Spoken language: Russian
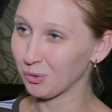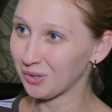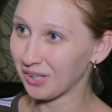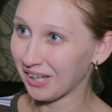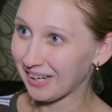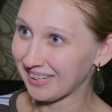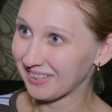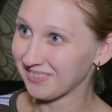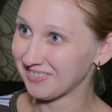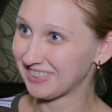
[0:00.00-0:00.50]

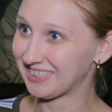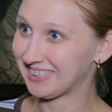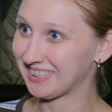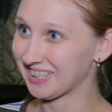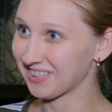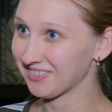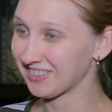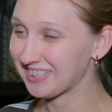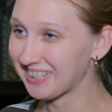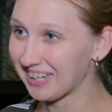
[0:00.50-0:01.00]
куда
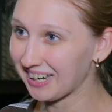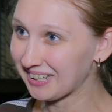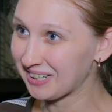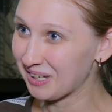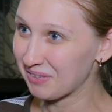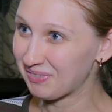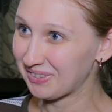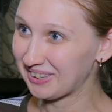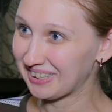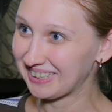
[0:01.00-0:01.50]
инвестировать, как
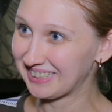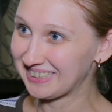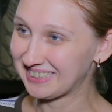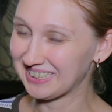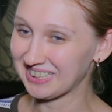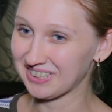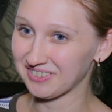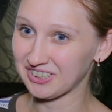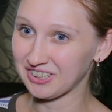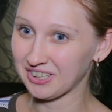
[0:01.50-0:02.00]

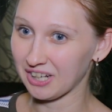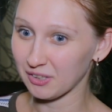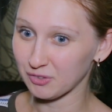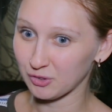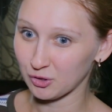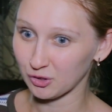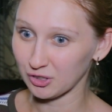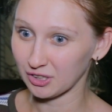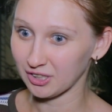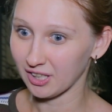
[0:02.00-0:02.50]
капитализировать, как
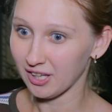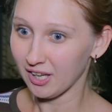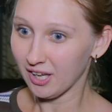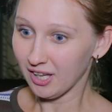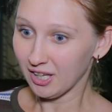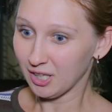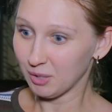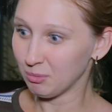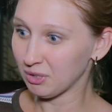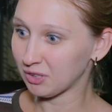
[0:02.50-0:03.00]
все-таки
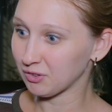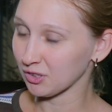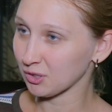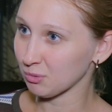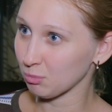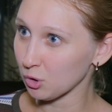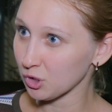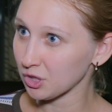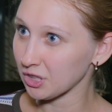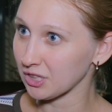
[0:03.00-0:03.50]
иметь
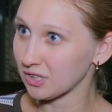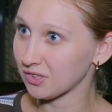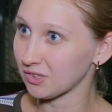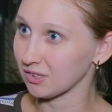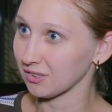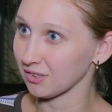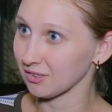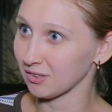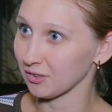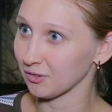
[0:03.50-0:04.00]

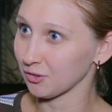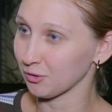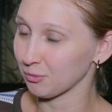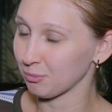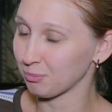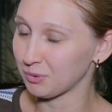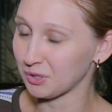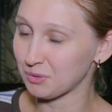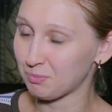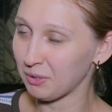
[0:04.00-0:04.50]
возможность э,
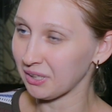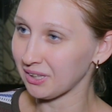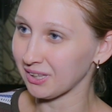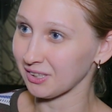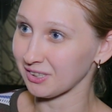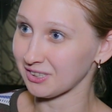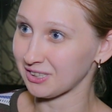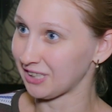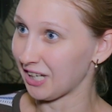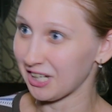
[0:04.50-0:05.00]

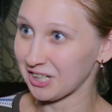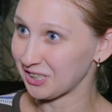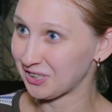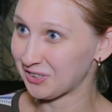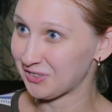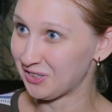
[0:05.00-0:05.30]
безбедно старость